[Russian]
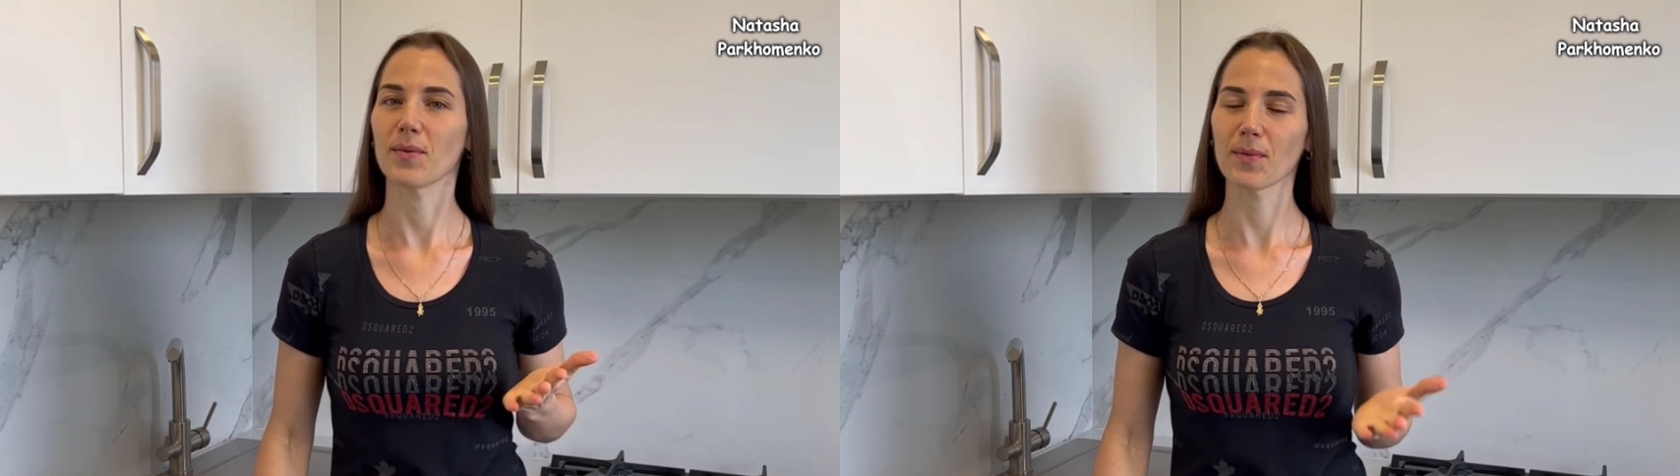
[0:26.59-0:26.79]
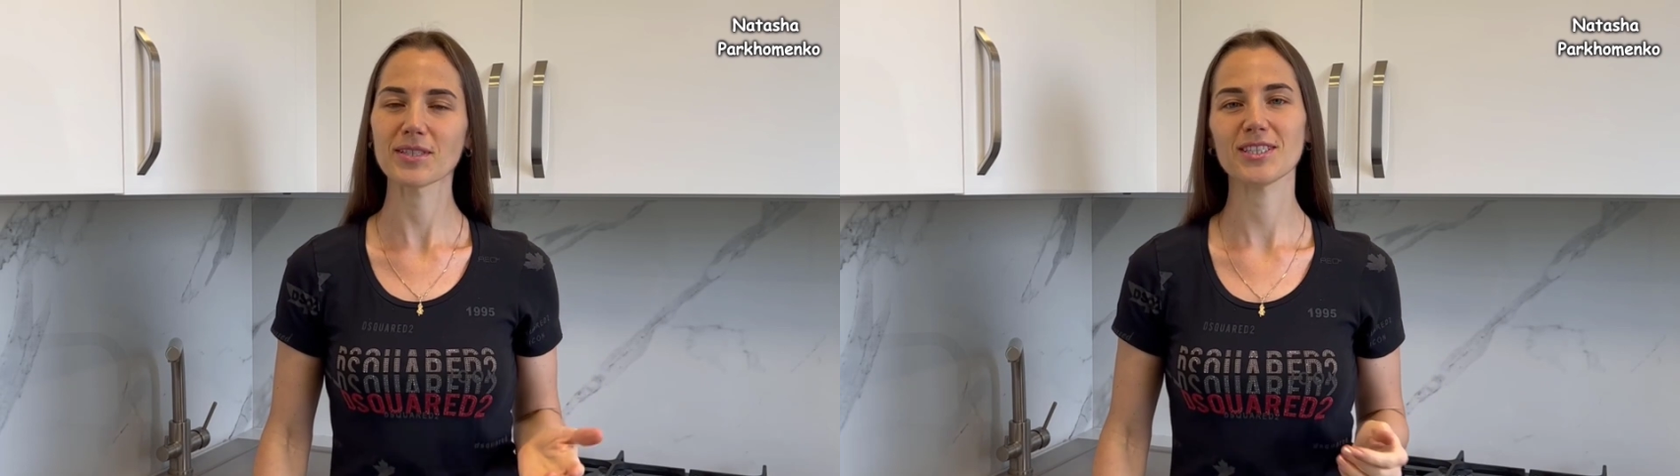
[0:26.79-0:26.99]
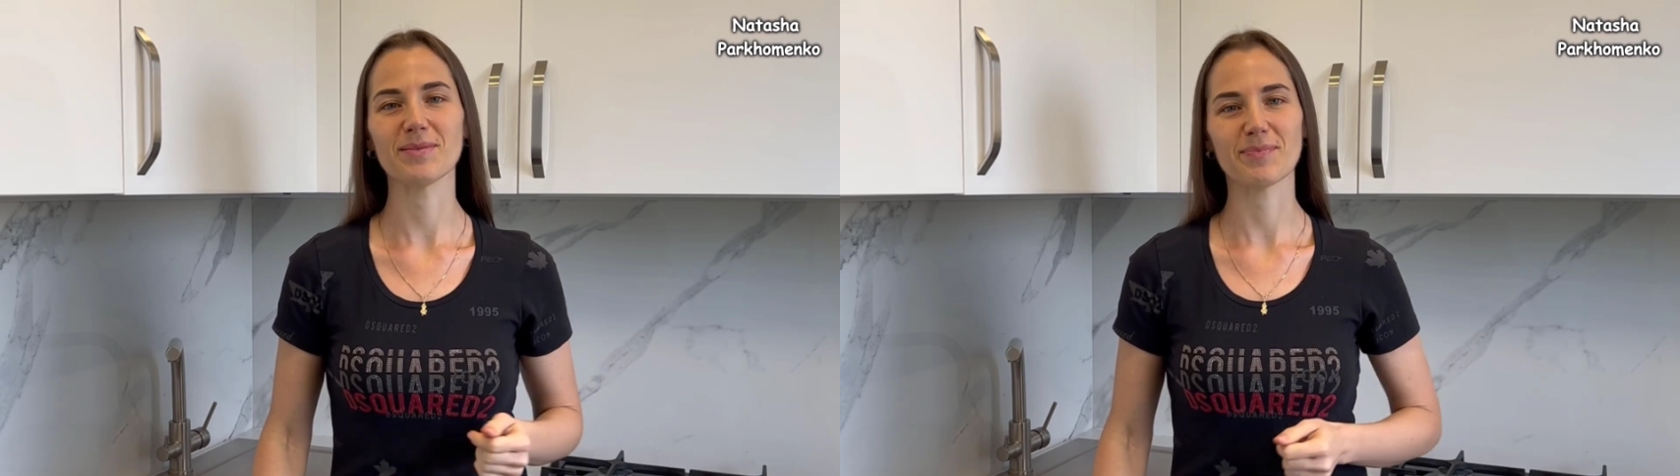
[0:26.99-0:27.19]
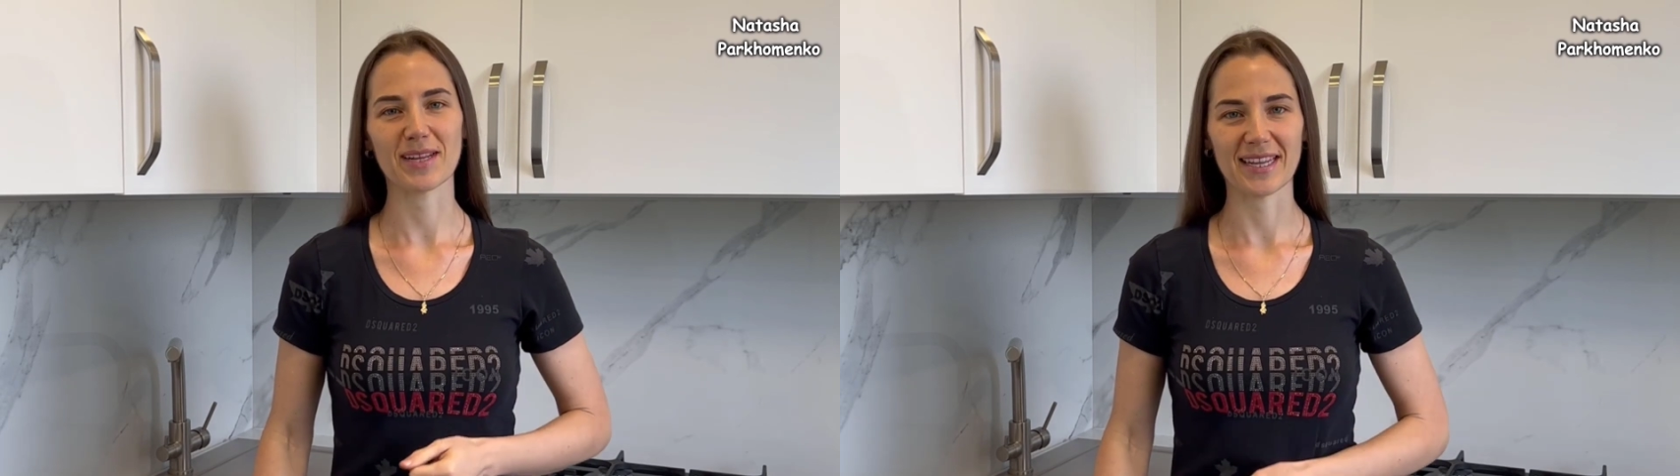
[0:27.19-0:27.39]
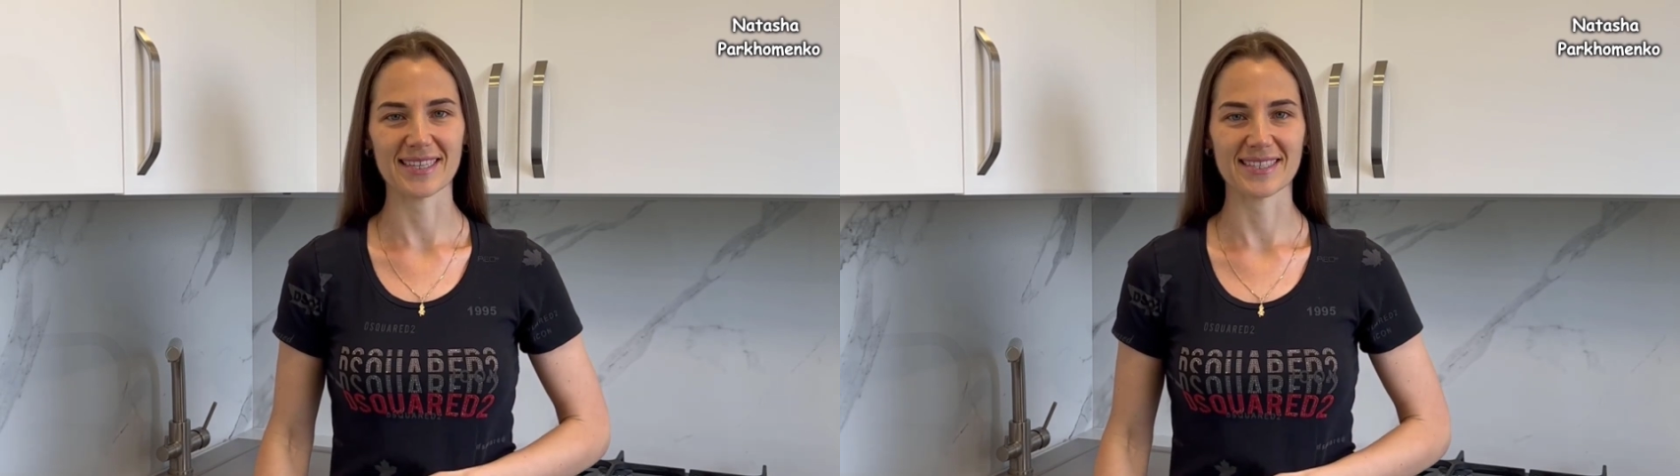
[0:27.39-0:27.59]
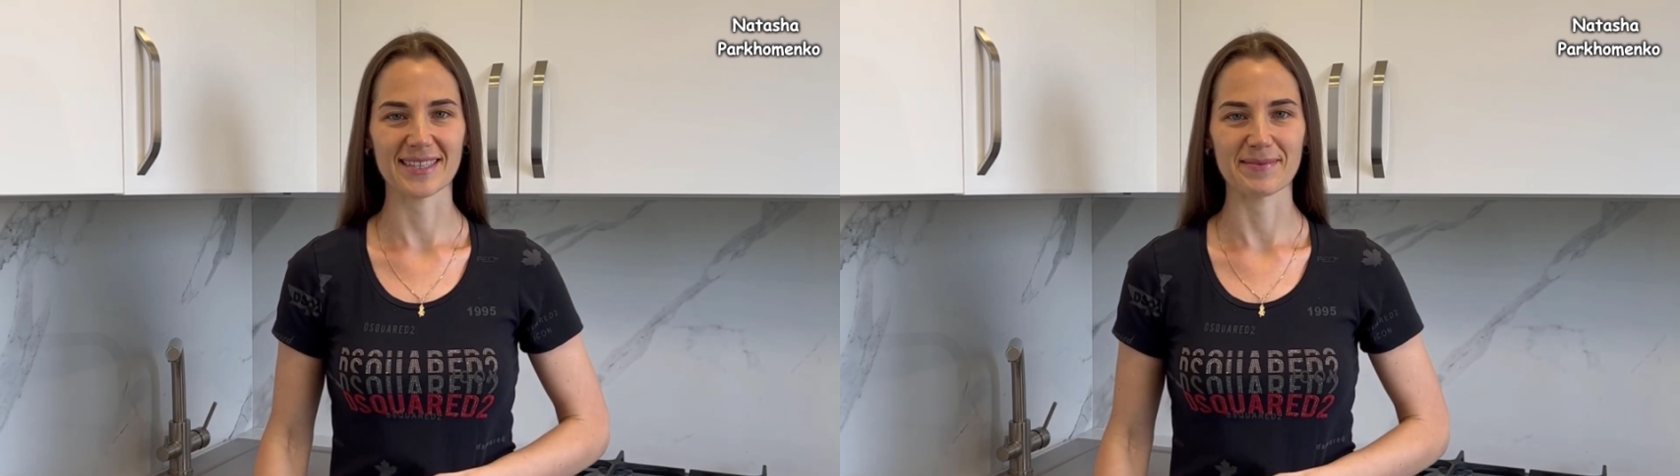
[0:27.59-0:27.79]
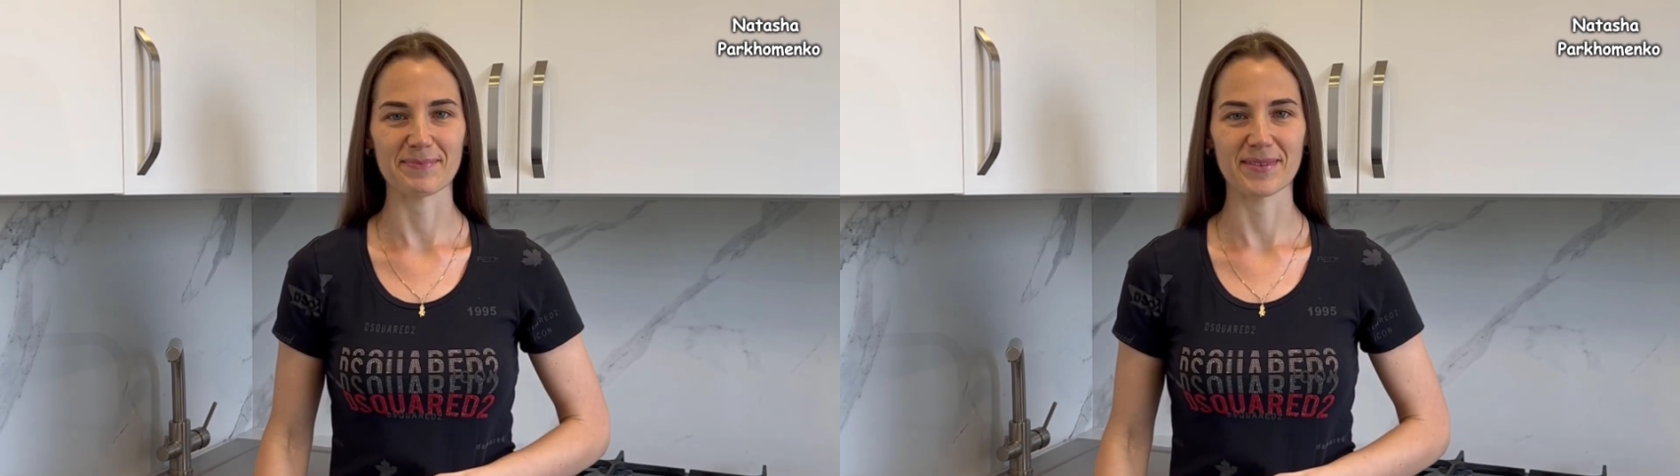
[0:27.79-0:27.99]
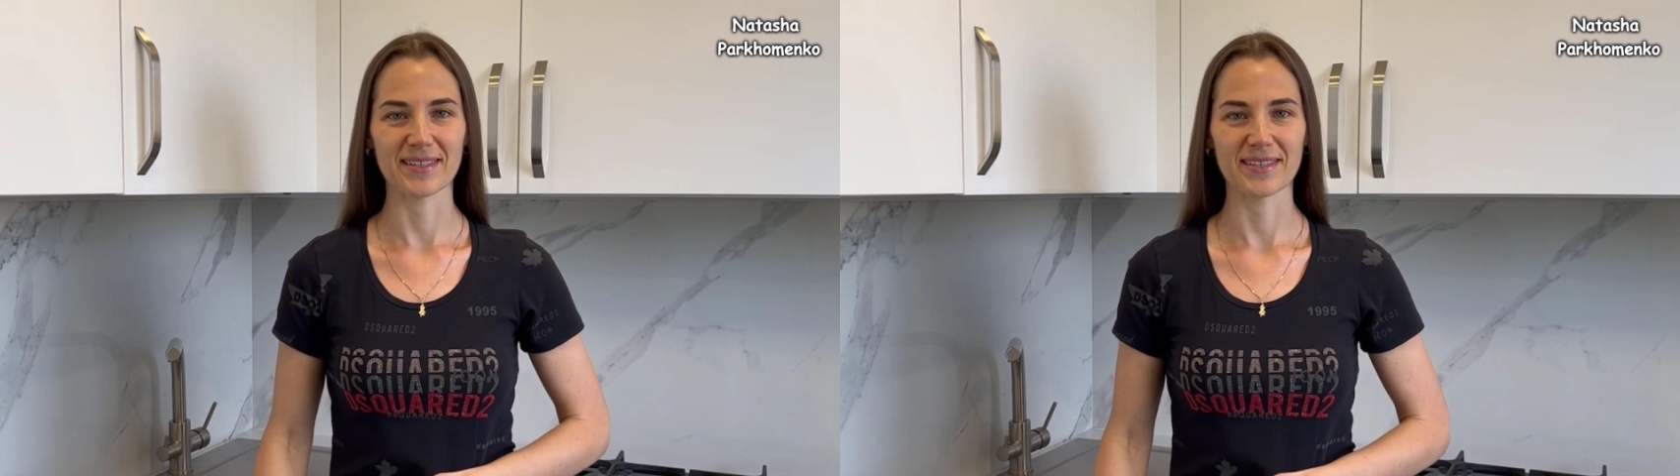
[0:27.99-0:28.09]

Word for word: очень полезным.